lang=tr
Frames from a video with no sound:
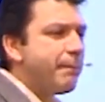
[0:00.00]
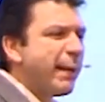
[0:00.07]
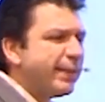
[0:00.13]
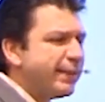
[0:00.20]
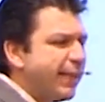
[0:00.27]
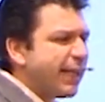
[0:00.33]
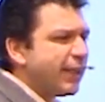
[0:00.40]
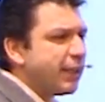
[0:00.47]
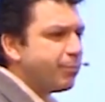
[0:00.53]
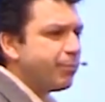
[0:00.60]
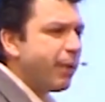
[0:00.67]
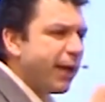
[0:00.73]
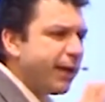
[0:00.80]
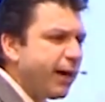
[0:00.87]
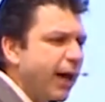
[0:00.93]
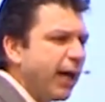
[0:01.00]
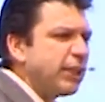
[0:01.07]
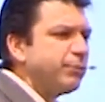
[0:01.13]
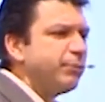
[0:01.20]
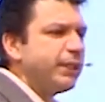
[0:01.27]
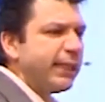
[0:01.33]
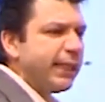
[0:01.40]
Ben tek şey, ben
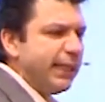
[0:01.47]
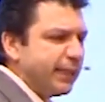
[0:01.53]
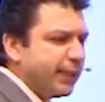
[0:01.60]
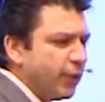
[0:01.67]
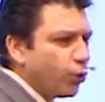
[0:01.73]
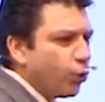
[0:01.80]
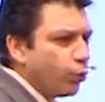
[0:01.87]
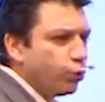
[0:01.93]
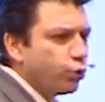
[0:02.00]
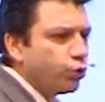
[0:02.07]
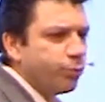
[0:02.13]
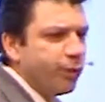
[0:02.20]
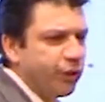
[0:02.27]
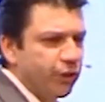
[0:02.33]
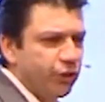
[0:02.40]
karşımızdaki insanı konuşturmaya